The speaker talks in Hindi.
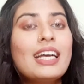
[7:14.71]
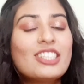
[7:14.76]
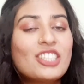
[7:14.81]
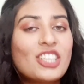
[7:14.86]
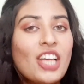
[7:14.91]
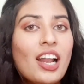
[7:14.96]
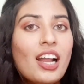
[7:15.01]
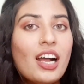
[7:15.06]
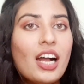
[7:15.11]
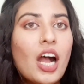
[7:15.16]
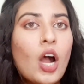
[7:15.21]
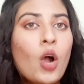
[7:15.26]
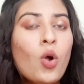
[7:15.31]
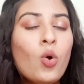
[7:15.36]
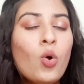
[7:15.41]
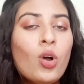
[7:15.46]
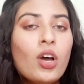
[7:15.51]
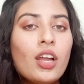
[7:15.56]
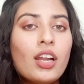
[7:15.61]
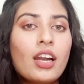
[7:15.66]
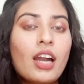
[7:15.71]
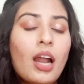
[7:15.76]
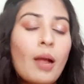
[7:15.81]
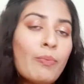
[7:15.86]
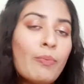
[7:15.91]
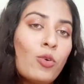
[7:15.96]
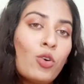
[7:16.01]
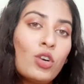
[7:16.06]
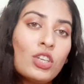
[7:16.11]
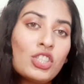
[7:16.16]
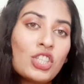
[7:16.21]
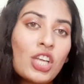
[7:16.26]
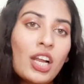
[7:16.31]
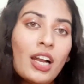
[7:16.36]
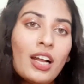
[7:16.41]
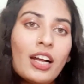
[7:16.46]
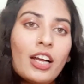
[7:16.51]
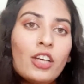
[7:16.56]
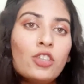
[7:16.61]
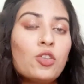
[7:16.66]
अच्छा लगा हो और अगर आपको अच्छा
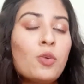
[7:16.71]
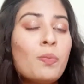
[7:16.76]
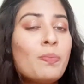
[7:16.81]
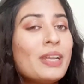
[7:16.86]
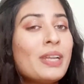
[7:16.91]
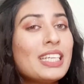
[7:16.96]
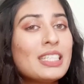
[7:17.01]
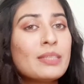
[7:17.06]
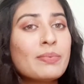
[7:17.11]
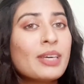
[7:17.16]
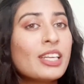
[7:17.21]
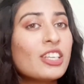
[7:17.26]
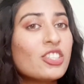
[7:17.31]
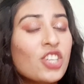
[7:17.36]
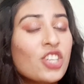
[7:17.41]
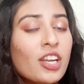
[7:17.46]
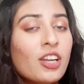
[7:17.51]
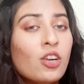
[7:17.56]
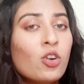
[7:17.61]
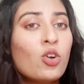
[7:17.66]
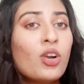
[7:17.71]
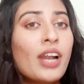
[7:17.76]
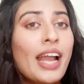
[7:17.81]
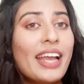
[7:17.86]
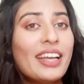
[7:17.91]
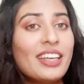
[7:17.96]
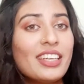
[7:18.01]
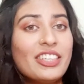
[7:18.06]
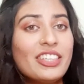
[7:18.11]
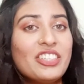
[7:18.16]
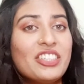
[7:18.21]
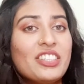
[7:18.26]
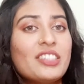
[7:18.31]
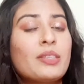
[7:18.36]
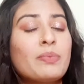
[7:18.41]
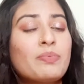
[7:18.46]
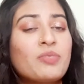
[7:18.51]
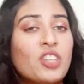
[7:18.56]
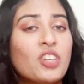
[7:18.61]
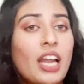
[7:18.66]
लगा है तो प्लीज़ मेरे चैनल को लाइक कीजिए
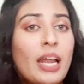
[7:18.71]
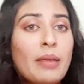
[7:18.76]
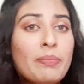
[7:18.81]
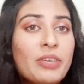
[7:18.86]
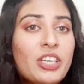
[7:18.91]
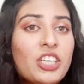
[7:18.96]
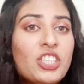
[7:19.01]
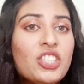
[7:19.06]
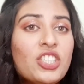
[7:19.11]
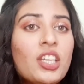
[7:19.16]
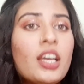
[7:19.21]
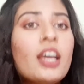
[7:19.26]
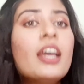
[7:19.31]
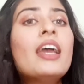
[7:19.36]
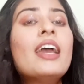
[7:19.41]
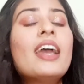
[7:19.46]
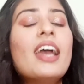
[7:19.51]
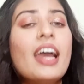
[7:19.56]
सब्सक्राइब कीजिए